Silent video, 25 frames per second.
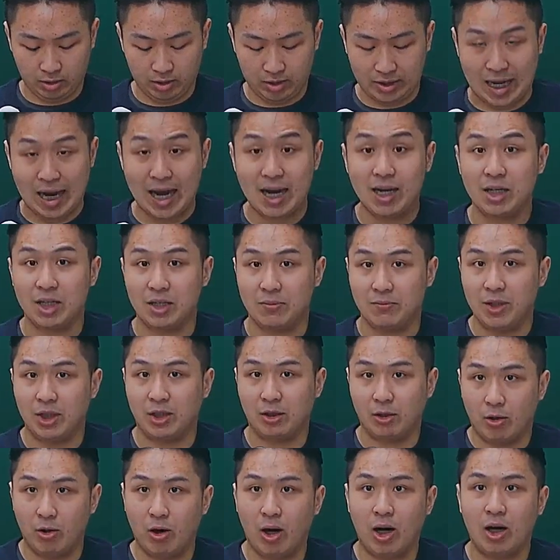答案里面
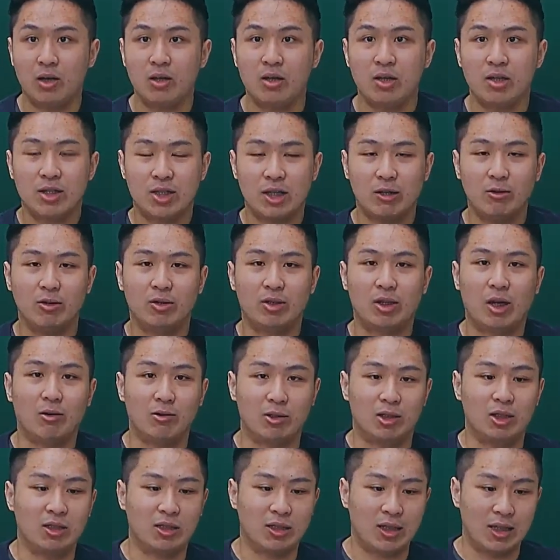的话，将会导
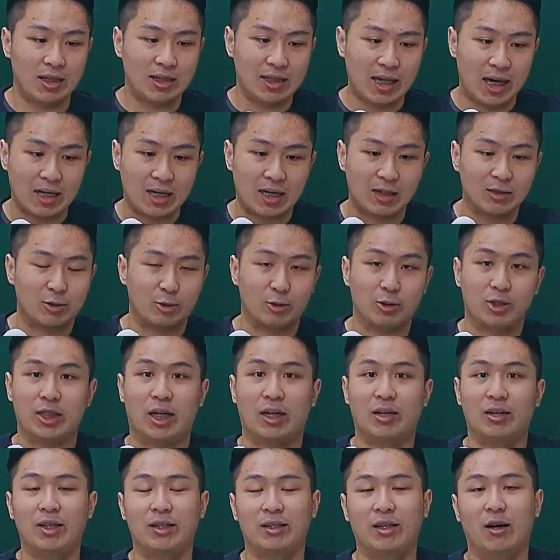致跟刚刚所讲
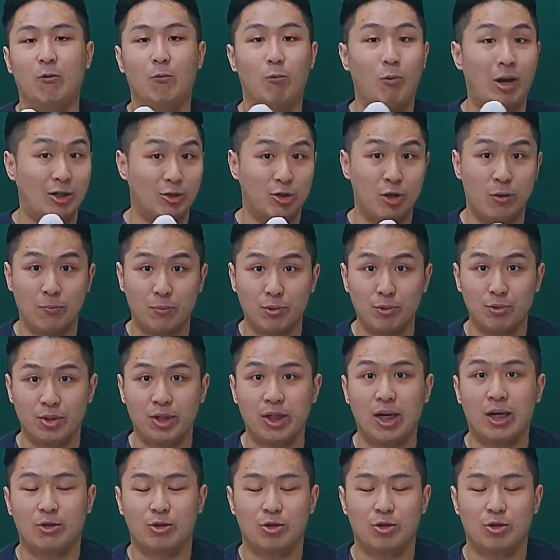的那一套完全不一样，